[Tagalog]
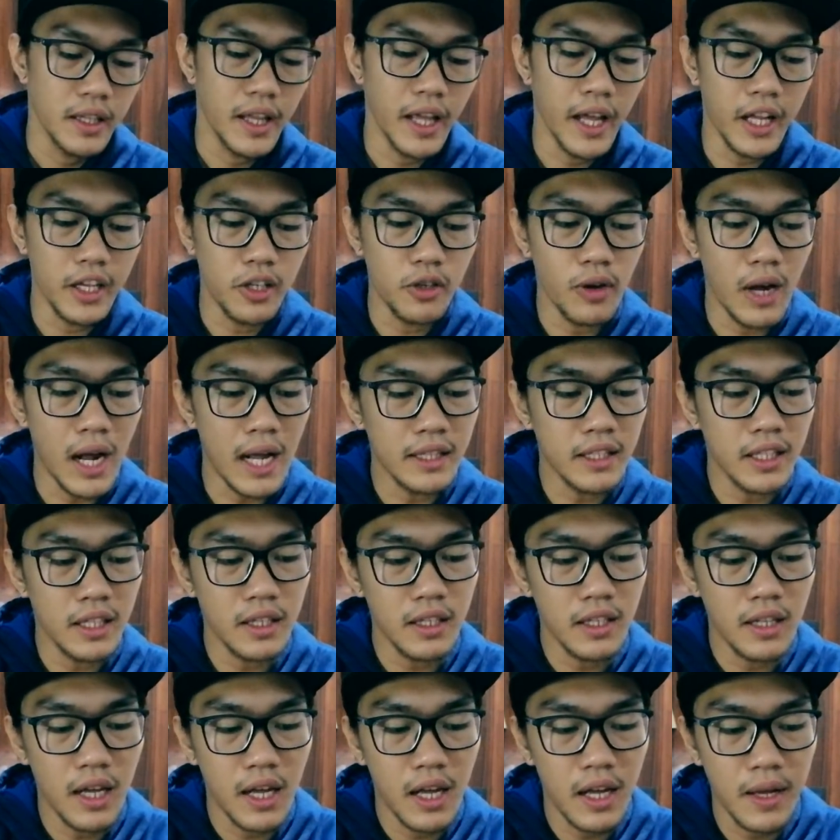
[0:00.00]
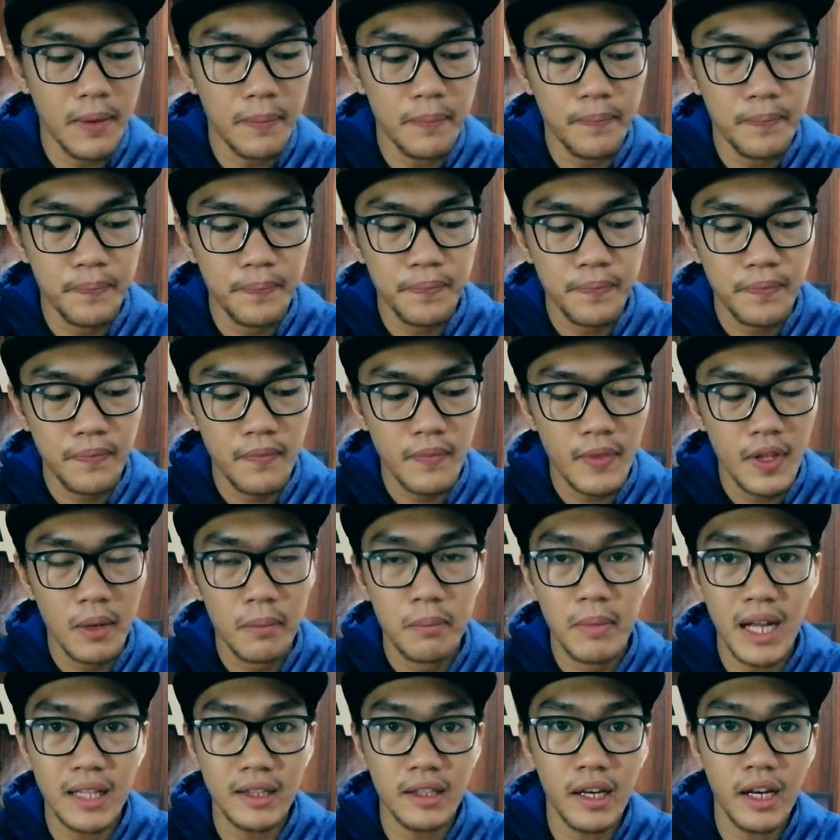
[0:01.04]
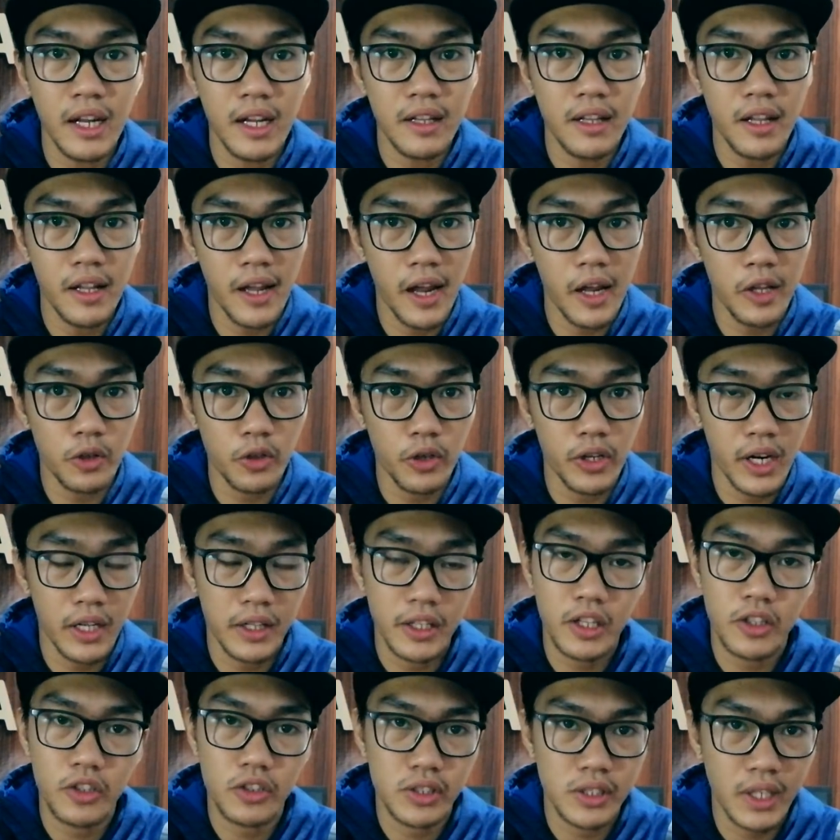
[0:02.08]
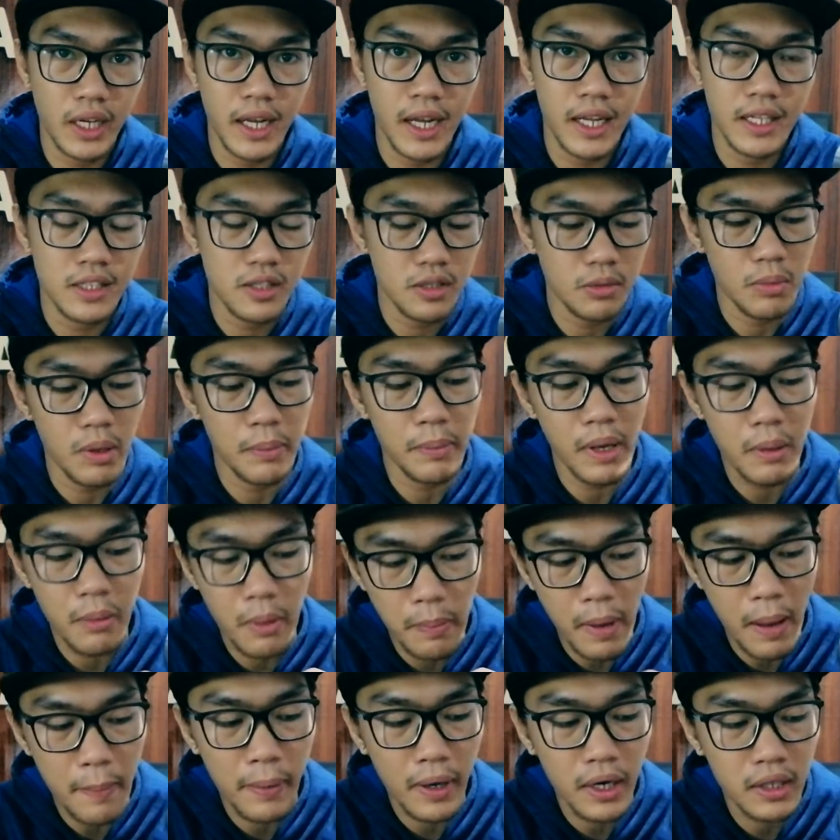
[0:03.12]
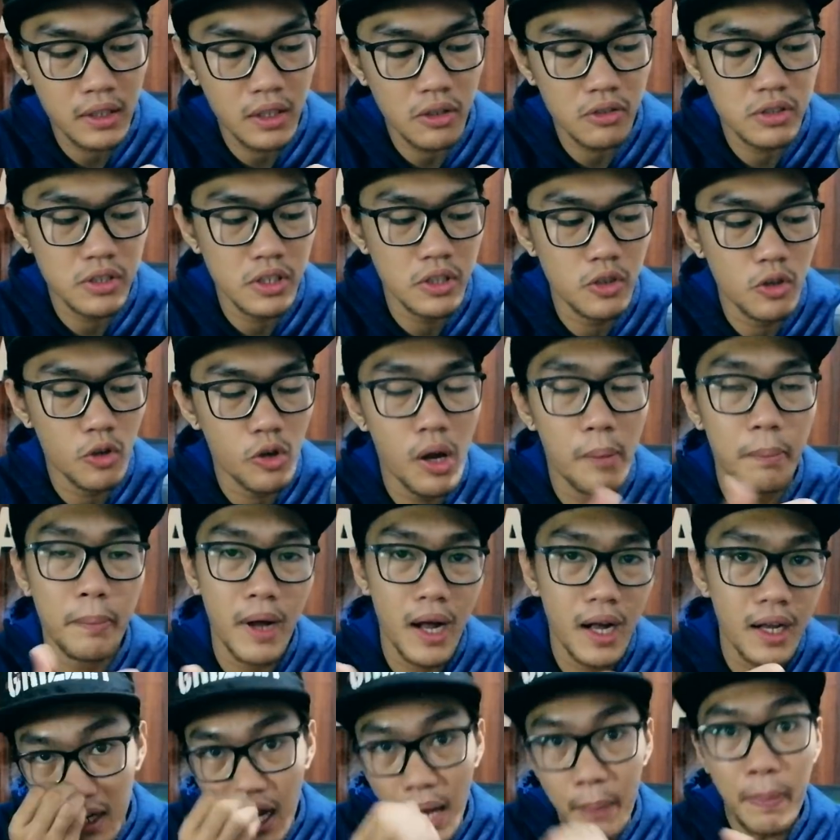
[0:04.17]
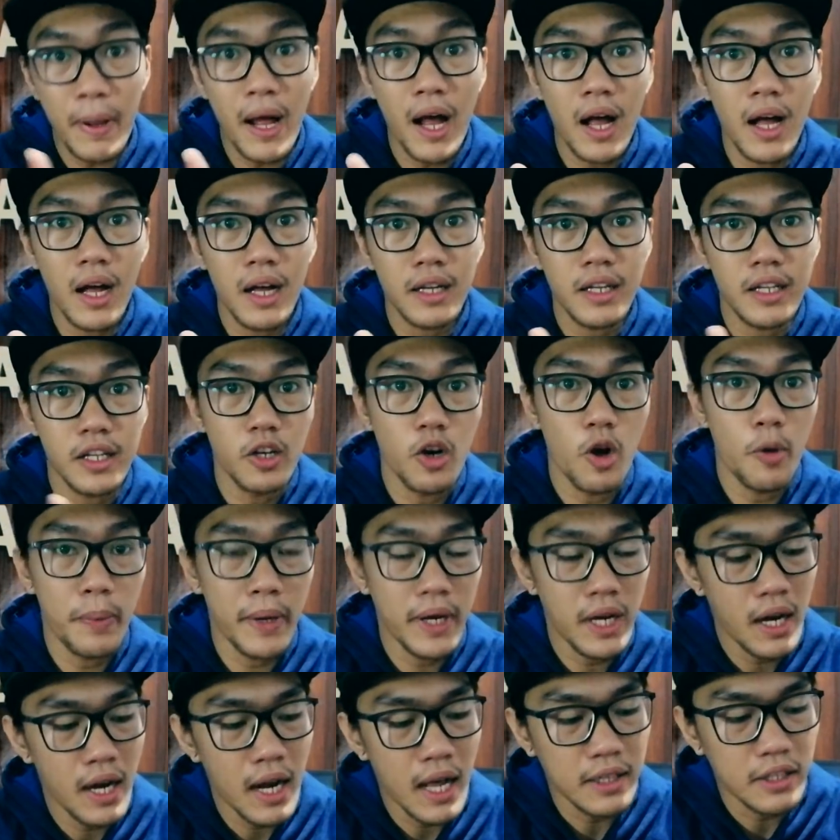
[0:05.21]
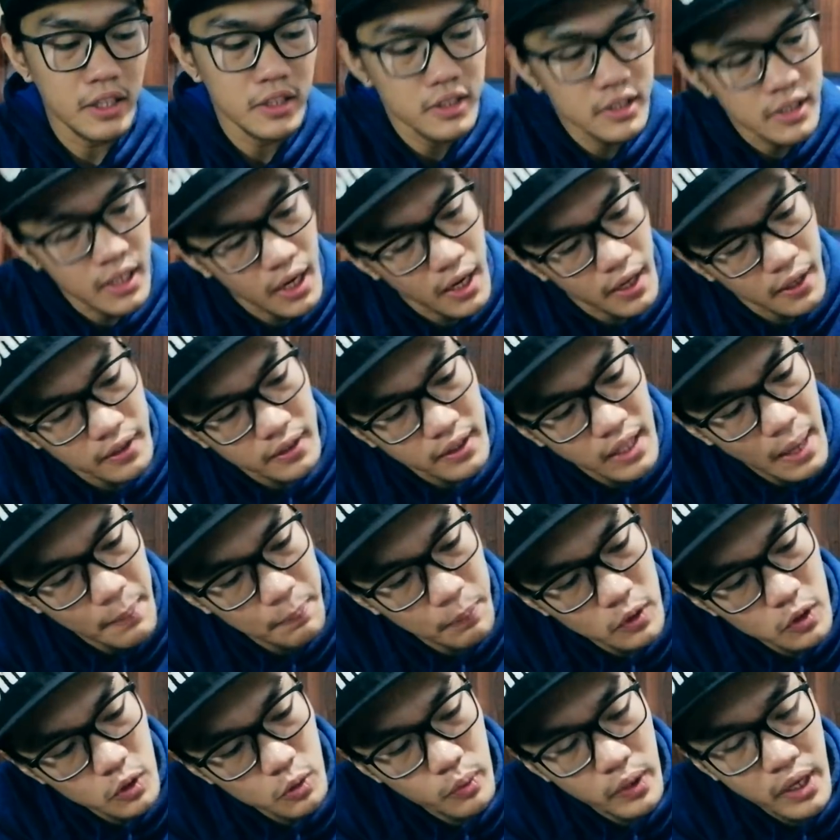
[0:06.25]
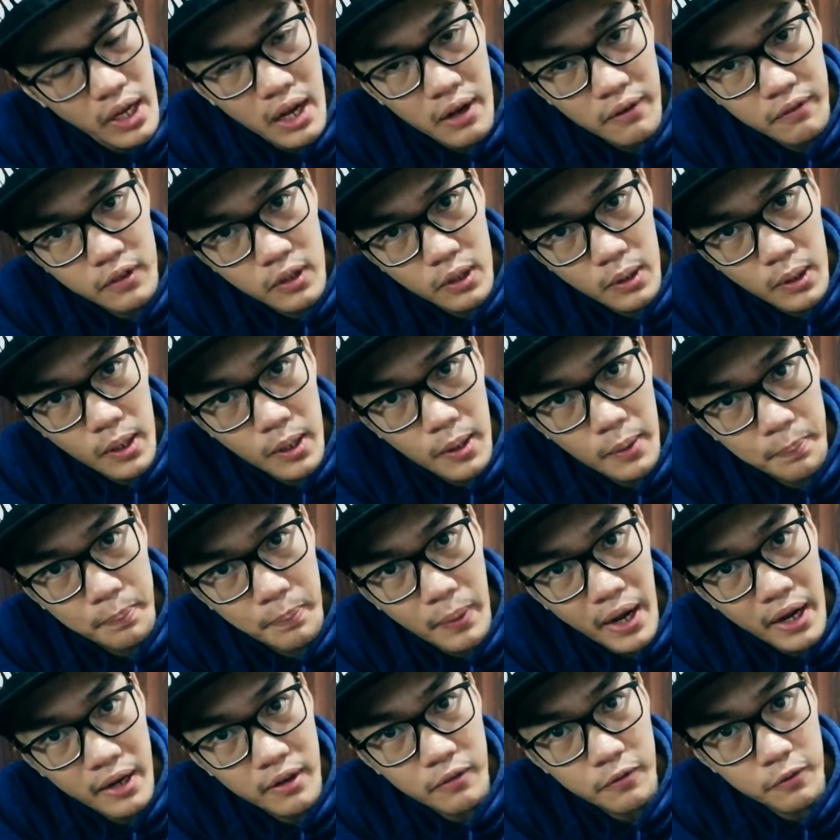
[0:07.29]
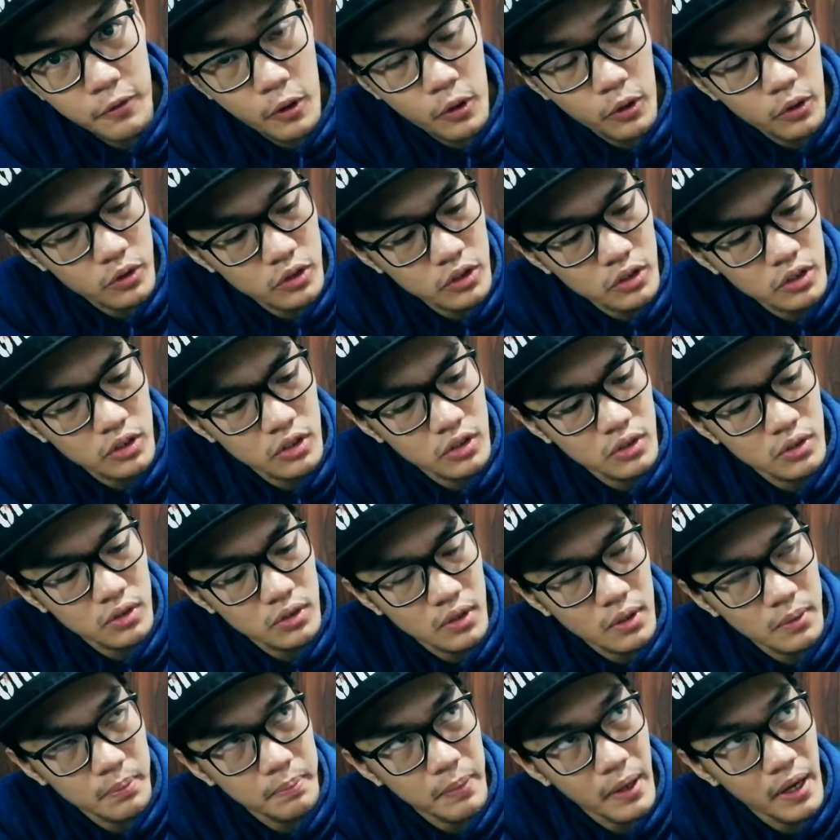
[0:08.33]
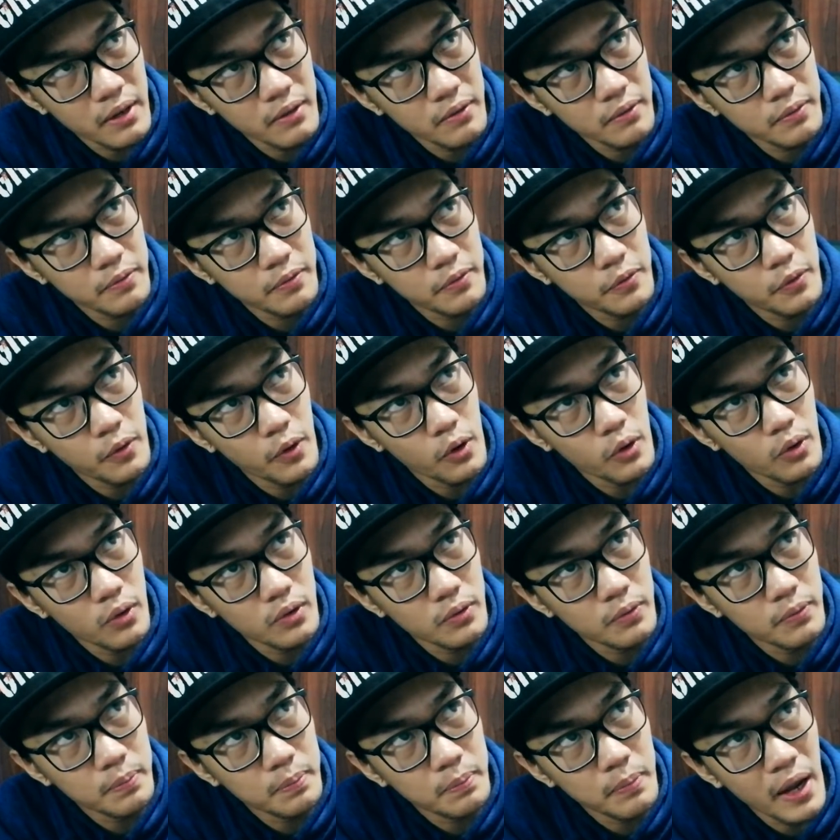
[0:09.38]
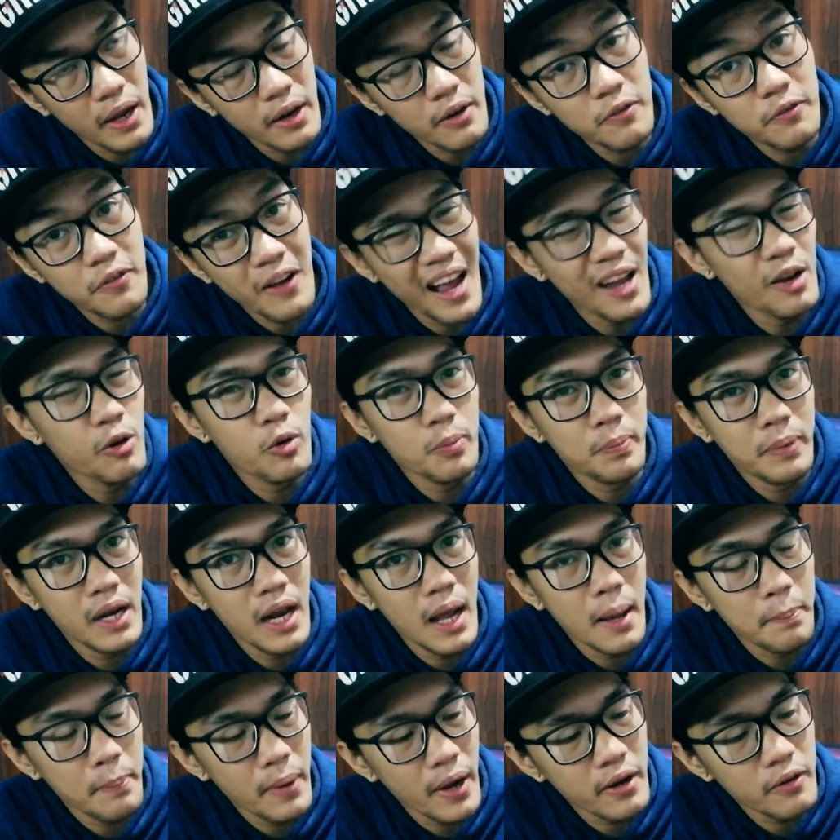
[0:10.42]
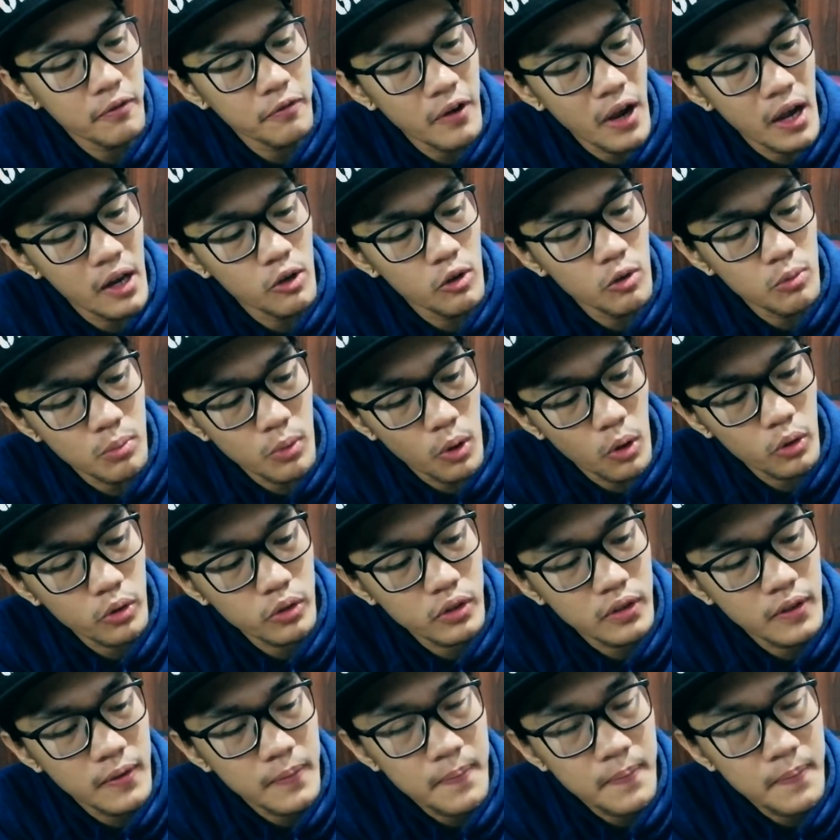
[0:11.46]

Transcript: Then yung ating um, battery indicator nandito siya guys. Mamaya mapapakita ko sa inyo kapag, kapag in-open na natin siya. Tapos we have the pan focus, pan, fo, pan follow pala, pan follow mode.